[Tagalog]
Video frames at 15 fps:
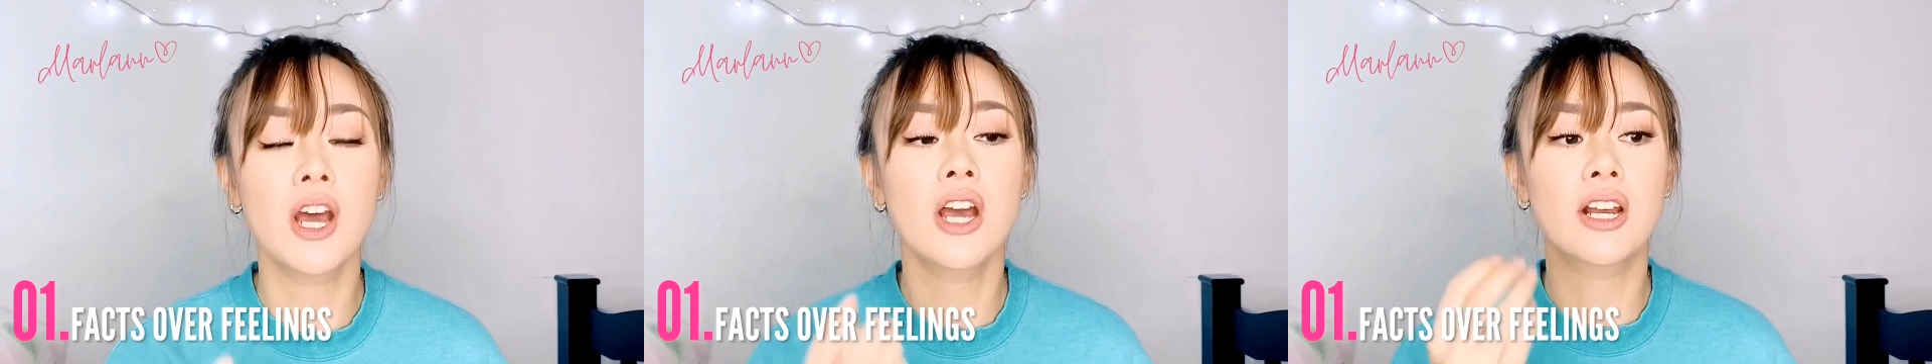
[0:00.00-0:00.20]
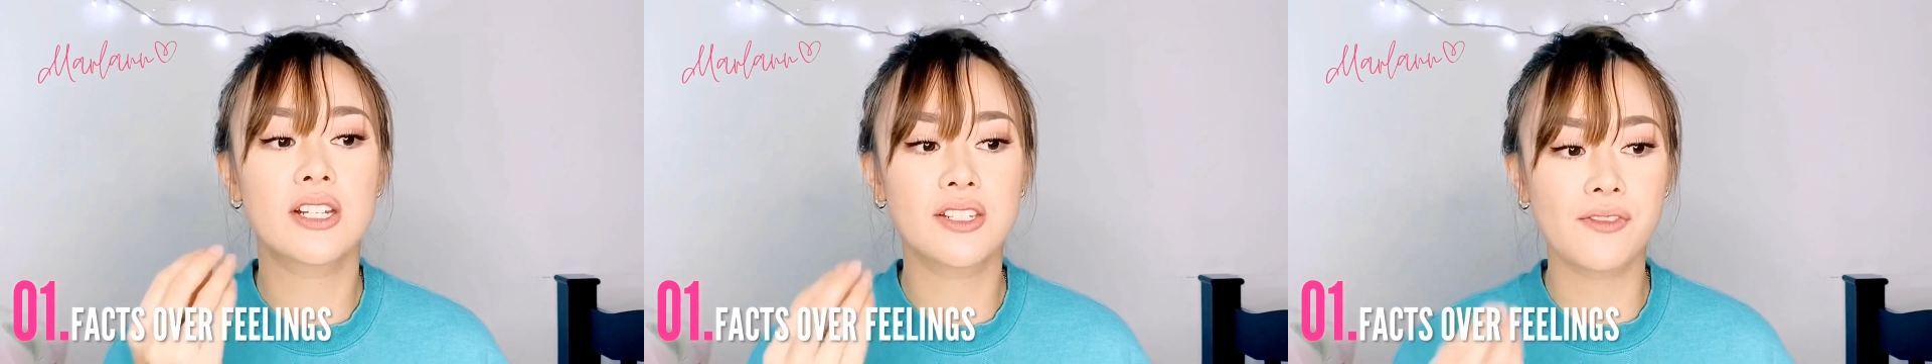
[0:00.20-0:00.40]

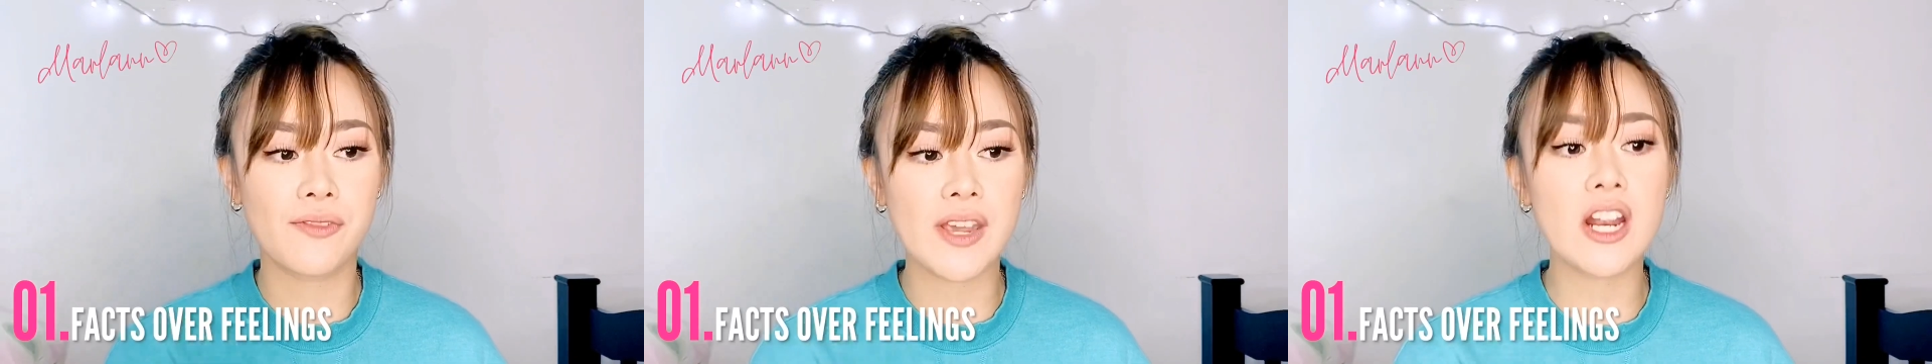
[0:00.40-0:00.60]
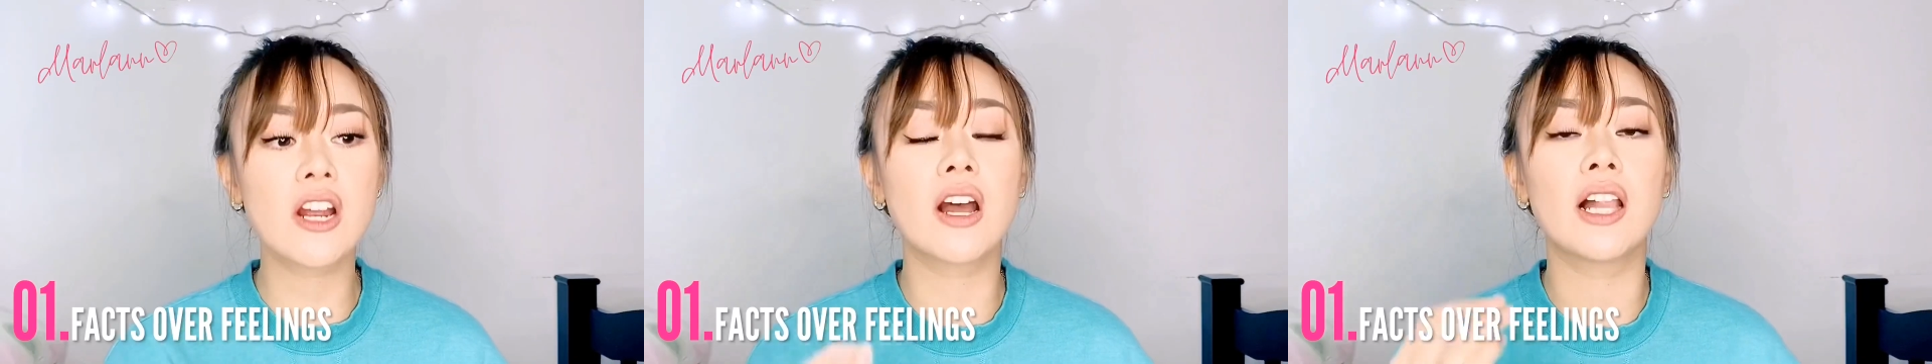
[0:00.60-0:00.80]
Because
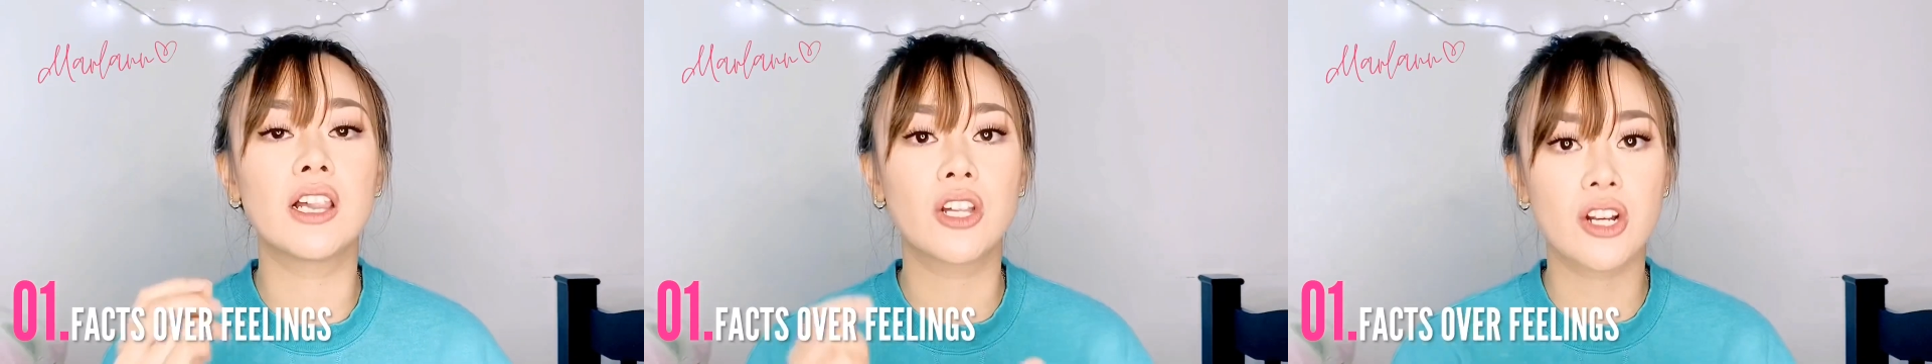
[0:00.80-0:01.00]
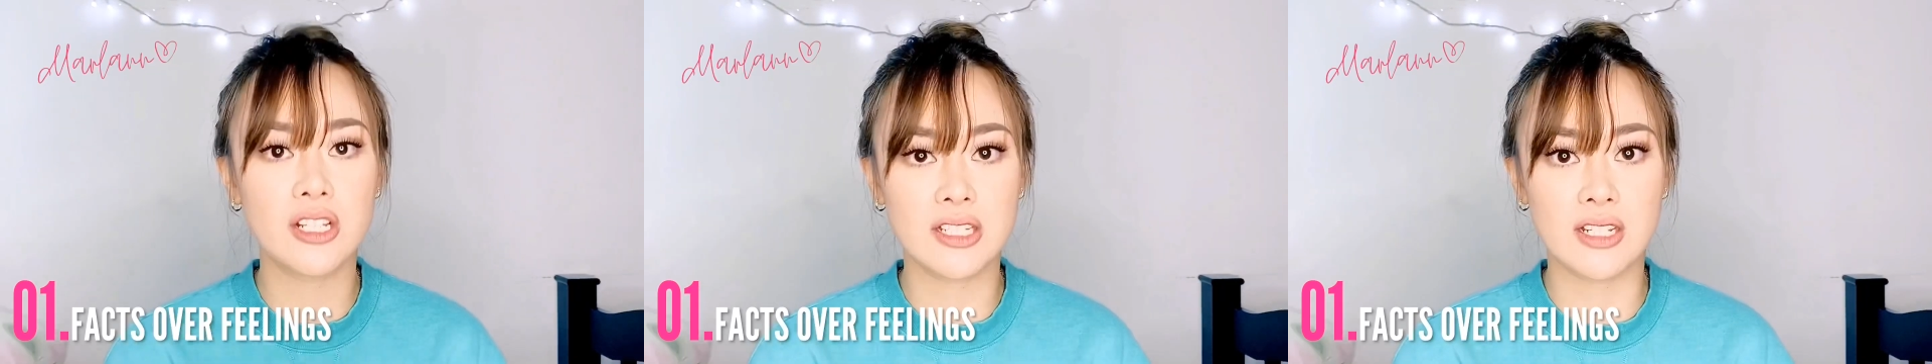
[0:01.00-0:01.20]
fear
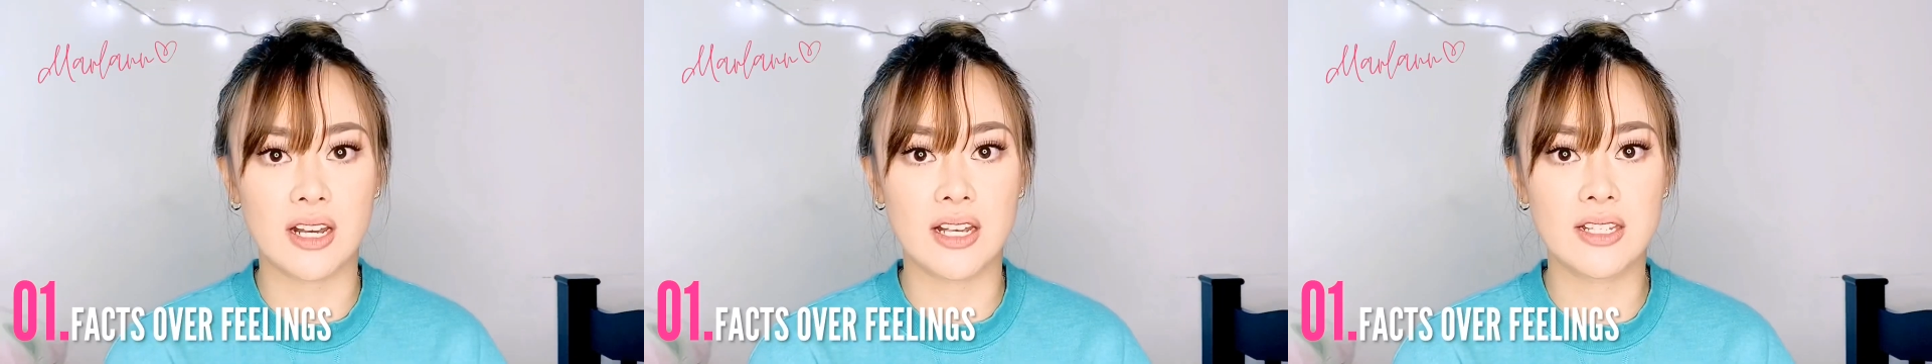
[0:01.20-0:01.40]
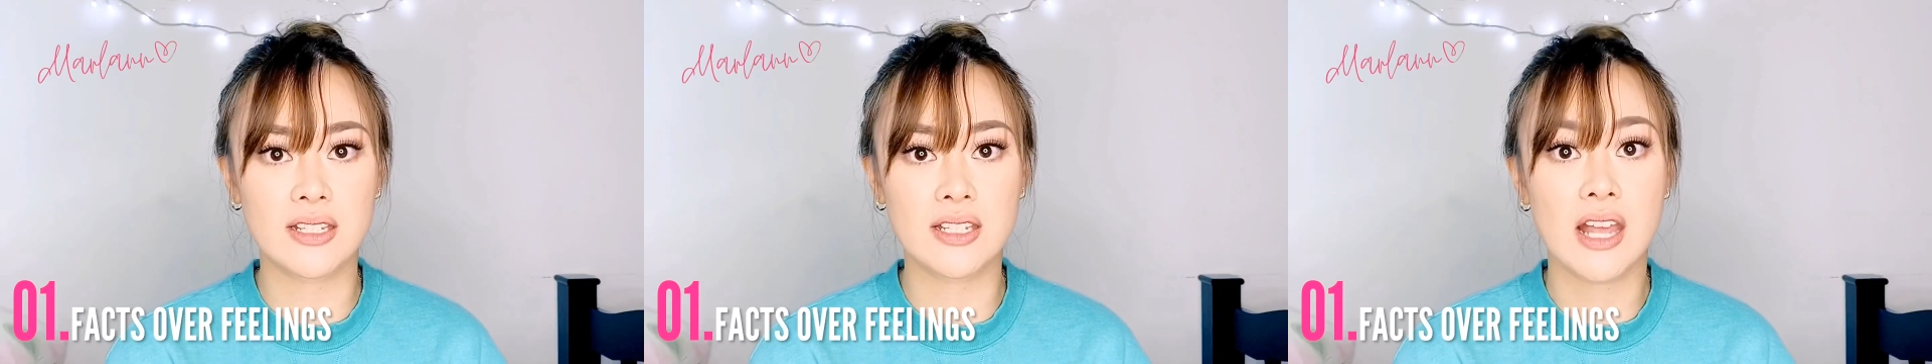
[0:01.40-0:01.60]
alerts
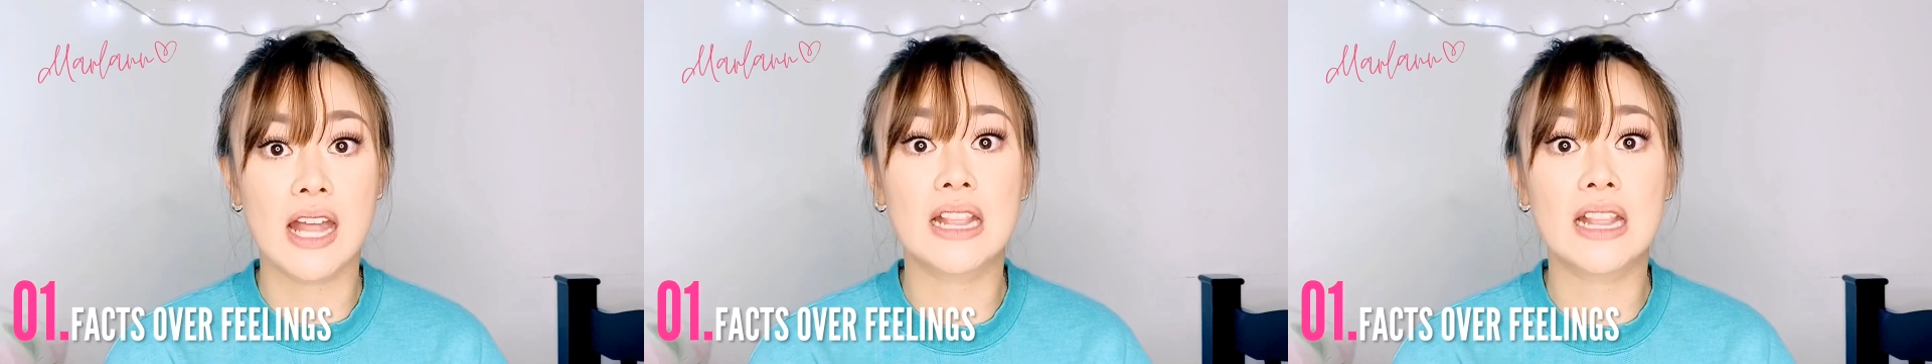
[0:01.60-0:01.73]
us